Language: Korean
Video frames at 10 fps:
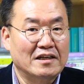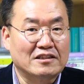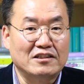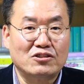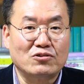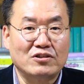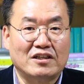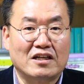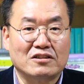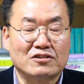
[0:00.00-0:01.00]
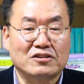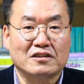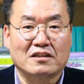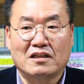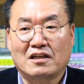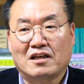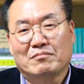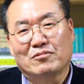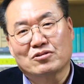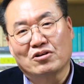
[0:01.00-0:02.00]
그리스도인이라는 것은
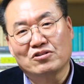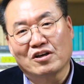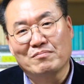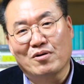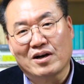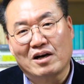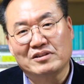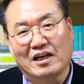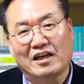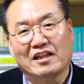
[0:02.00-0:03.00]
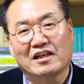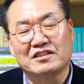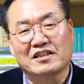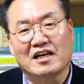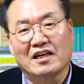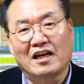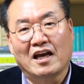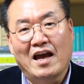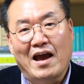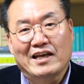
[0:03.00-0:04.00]
뭐 성경이 뭐라고 얘기해든지 간에
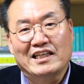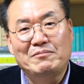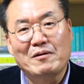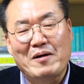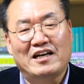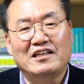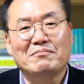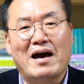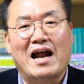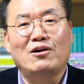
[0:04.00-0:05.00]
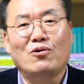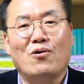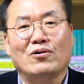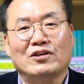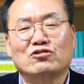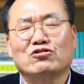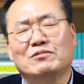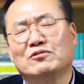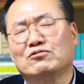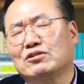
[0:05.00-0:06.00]
입에 발린 말로
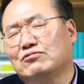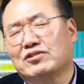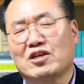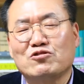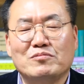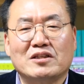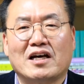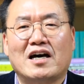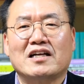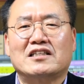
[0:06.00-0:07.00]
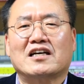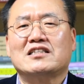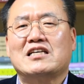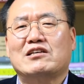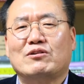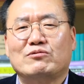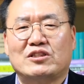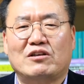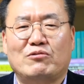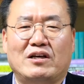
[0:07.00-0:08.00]
예수님은 우리 구세주입니다. 제가 죄를,
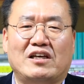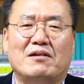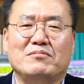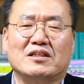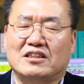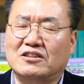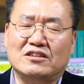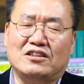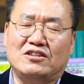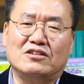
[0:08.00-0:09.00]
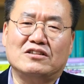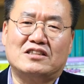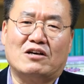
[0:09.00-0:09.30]
죄를 회개합니다. 이런, 이런